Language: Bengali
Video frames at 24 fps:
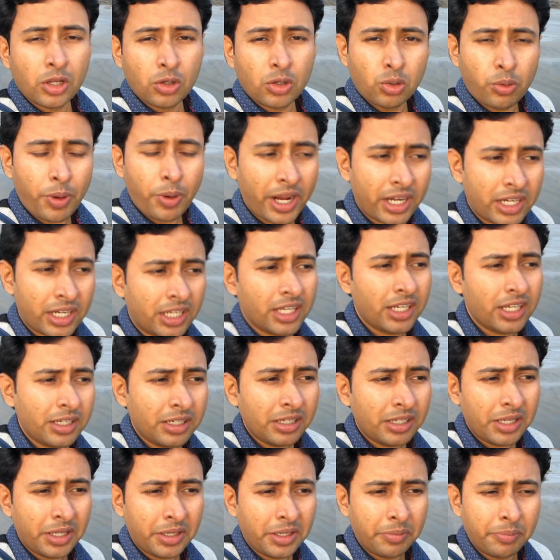খুব একটা
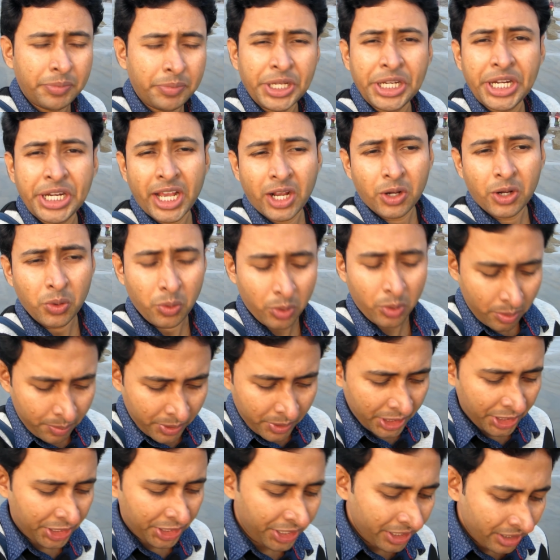ভিড় এখন হয়ে
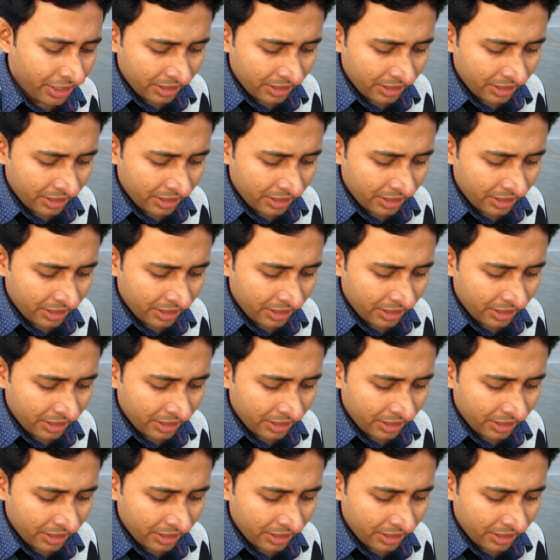পড়েনি